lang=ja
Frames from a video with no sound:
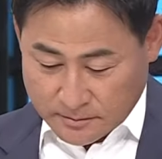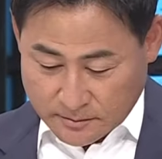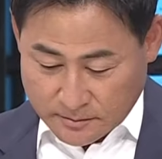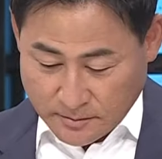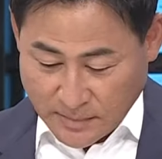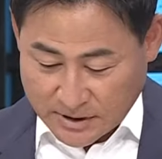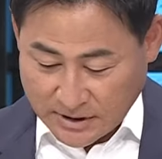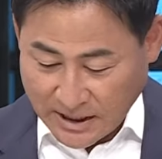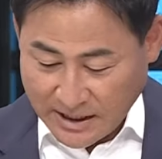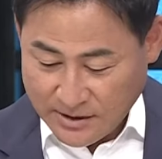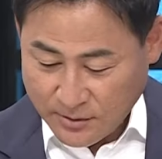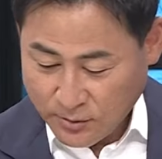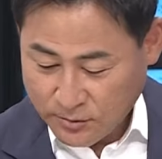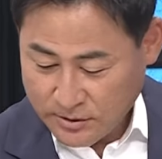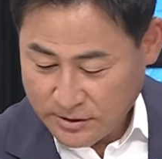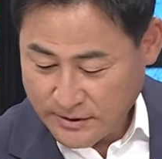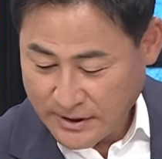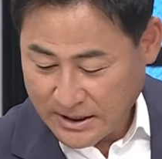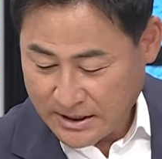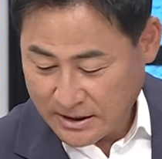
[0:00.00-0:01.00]
まあ台本
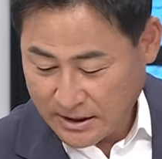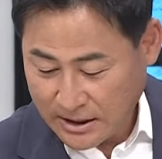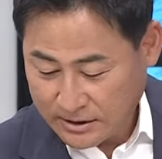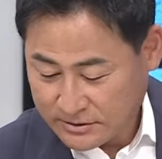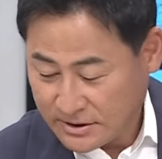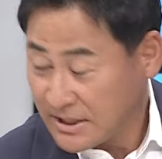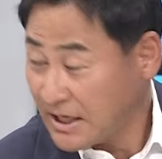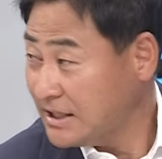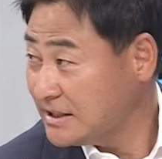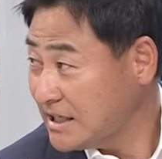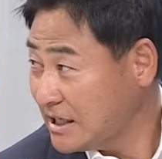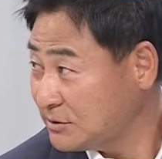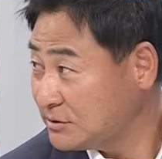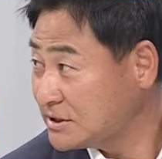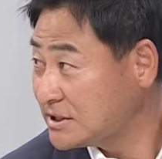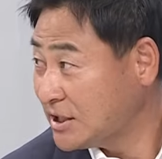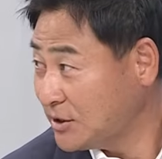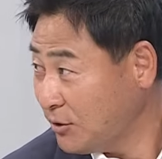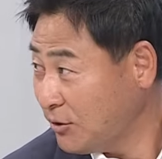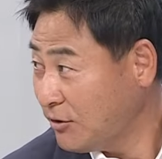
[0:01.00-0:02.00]
にはあると書いて
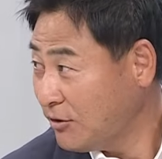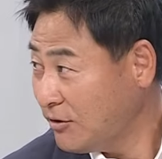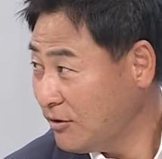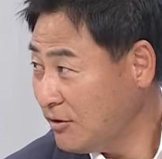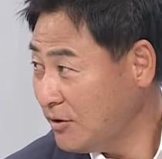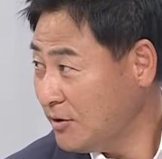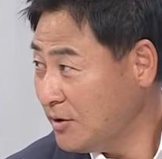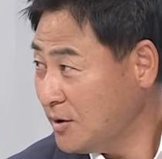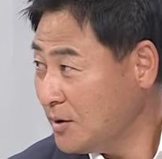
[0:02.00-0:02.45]
あるんですけど